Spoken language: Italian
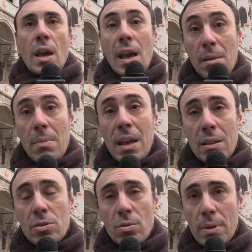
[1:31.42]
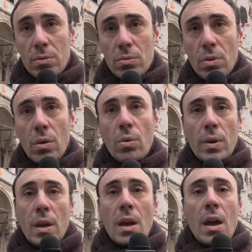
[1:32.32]
e i meriti soprattutto a
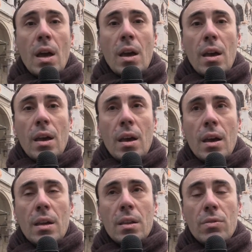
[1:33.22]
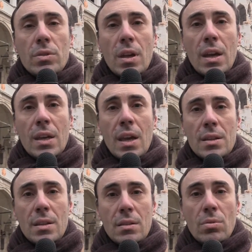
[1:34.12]
lui. Eh, devo dire che
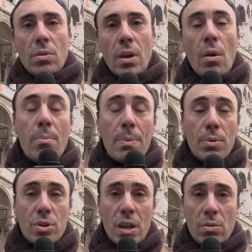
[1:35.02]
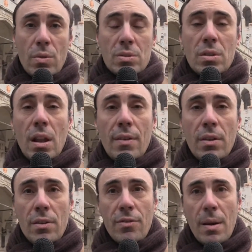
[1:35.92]
è, stato, è un bel progetto questo della
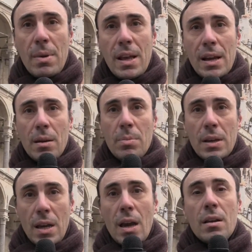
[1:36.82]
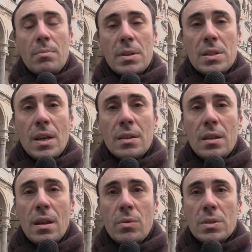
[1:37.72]
Vanoli Family anche perché il
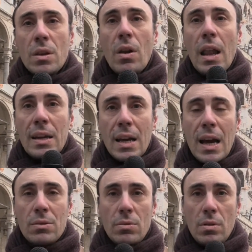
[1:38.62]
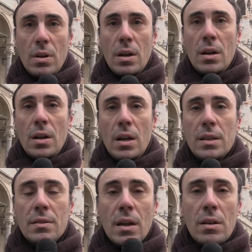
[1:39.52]
presidente da quest'anno ha allargato
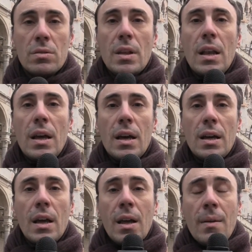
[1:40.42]
all'interno delle